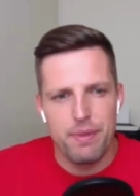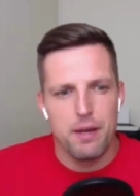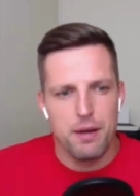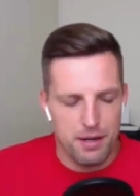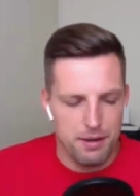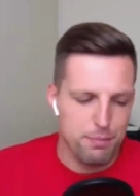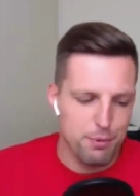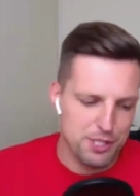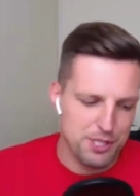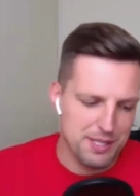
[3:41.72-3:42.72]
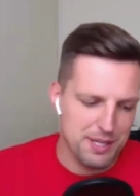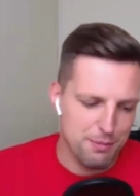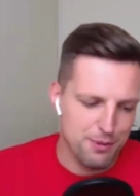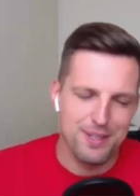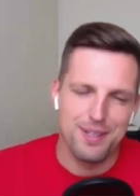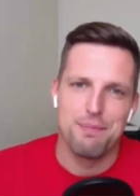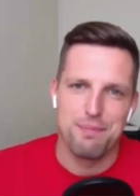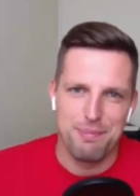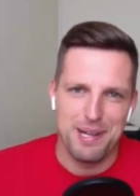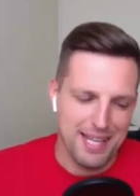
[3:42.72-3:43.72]
А, почта
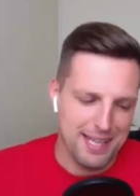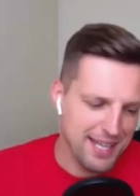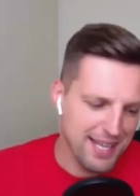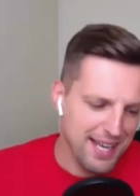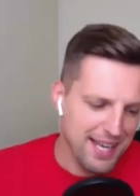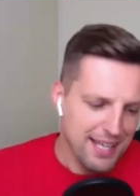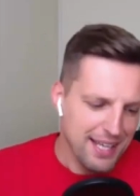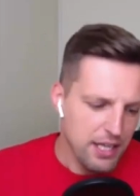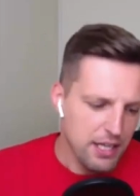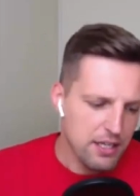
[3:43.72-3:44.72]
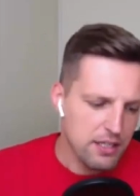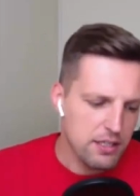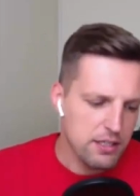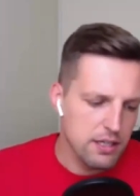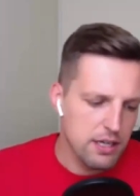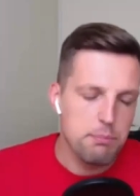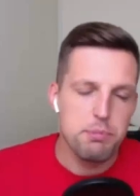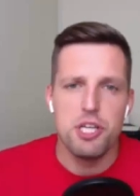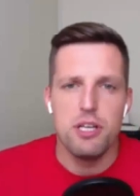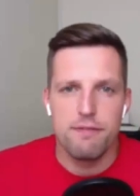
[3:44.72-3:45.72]
сработала, понятно. И а,
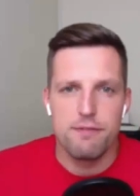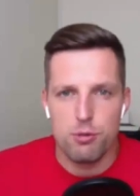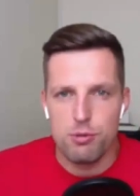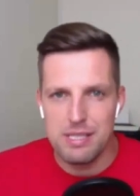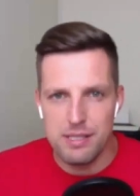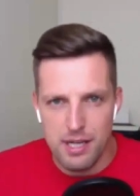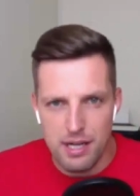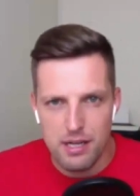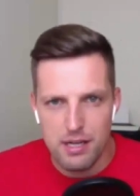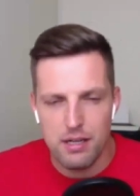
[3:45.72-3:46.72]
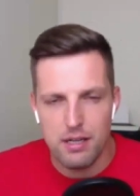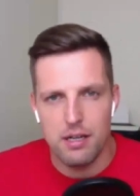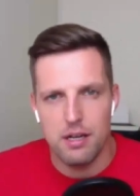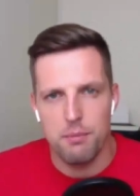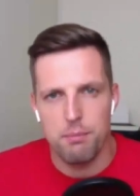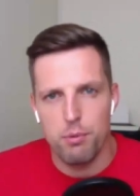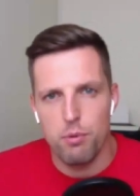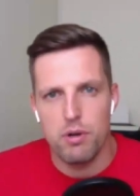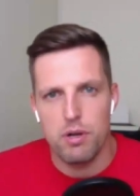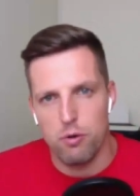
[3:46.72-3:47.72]
общение в соцсетях а,
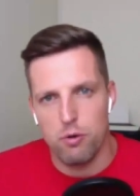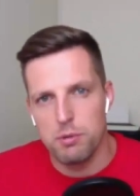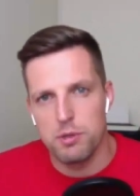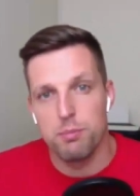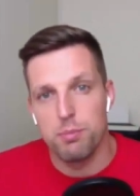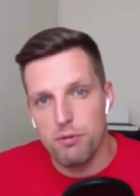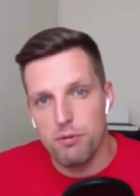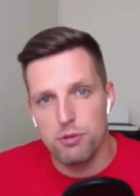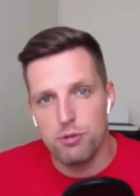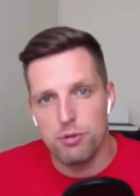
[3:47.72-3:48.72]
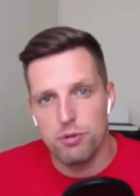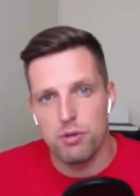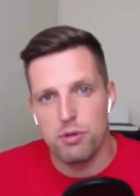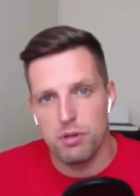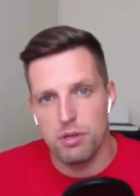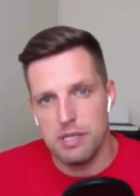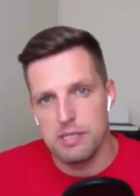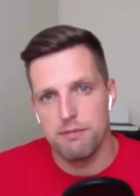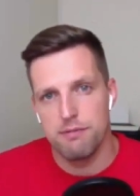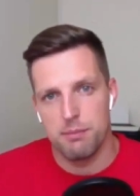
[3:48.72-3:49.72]
по какому-то поводу,
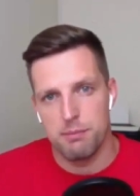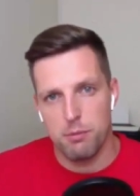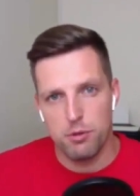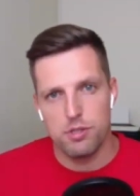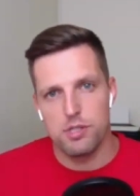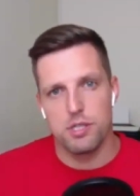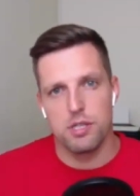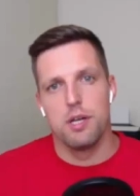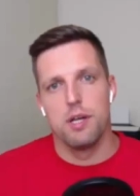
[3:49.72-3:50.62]
если вы там работаете,